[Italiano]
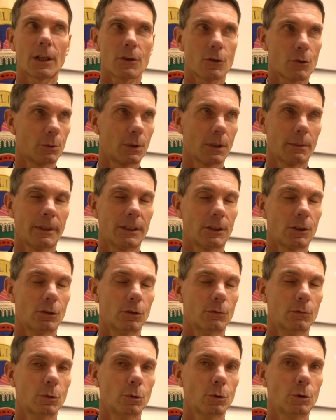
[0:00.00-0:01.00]
assolutamente
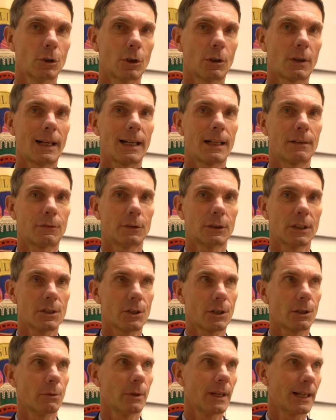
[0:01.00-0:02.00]
dovuto alla
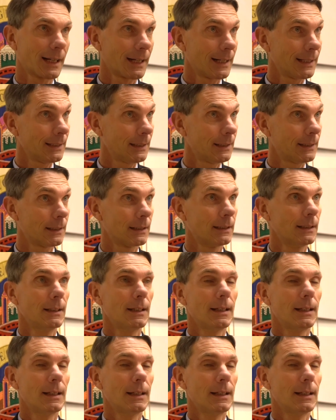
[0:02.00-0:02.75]
Fondazione Unicredit